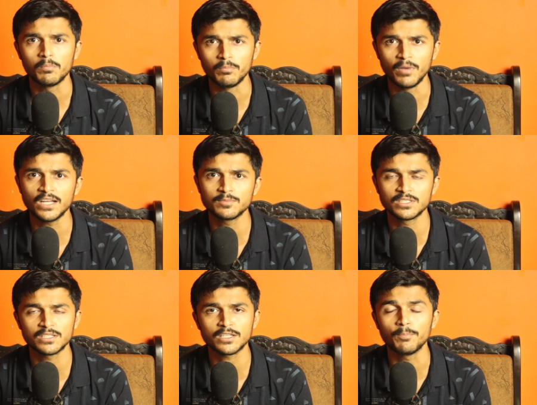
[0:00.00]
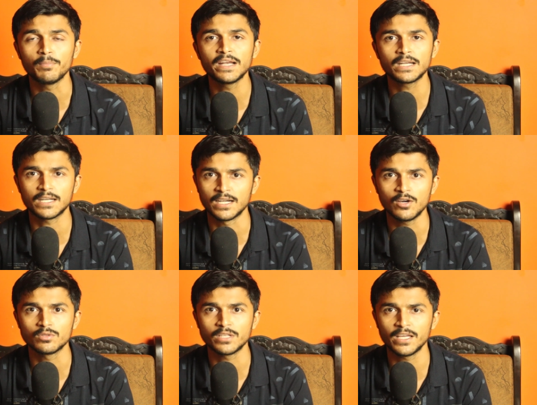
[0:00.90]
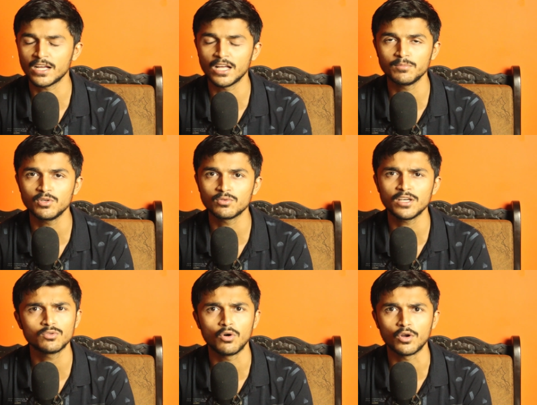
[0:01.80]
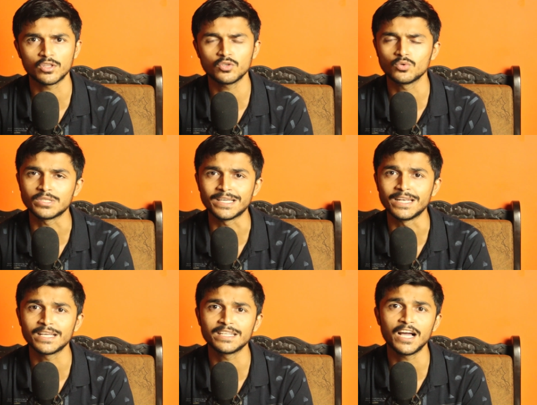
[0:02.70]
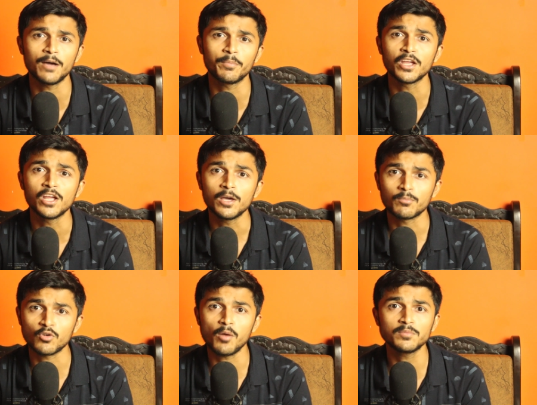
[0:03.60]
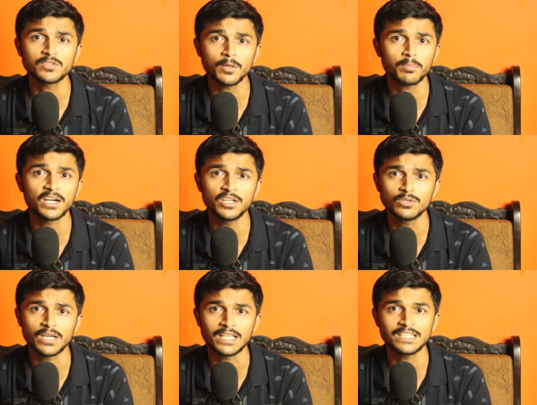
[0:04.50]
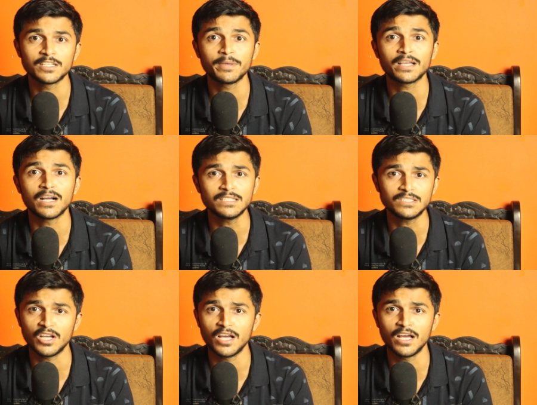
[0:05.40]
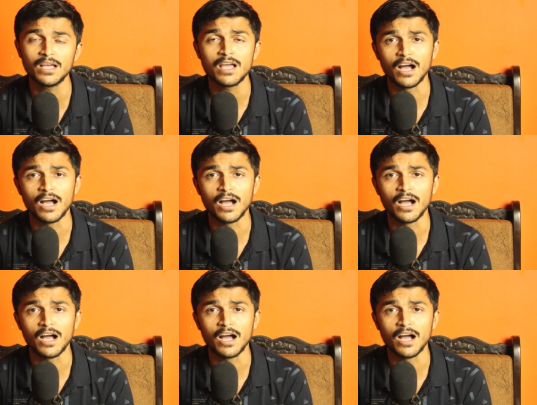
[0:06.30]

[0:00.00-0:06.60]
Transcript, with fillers: मार्स मिशन कंप्लीट करना होता है एक आदमी होता है दो औरतें होती हैं लेकिन यहाँ पे प्रॉब्लम तब खड़ी हो जाती है जब एक अनचाहा